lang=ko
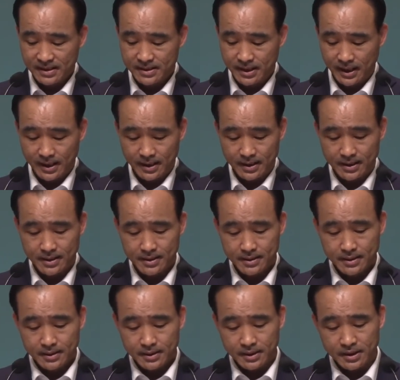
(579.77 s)
자,
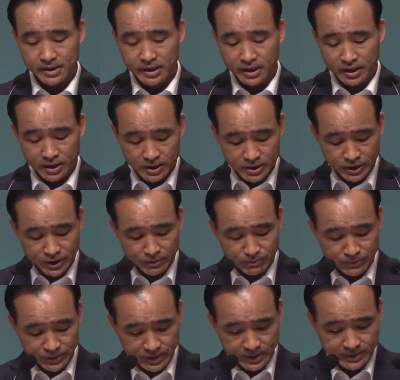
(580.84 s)
2장
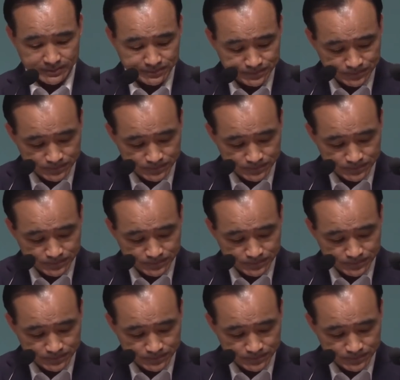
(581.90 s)
1절입니다.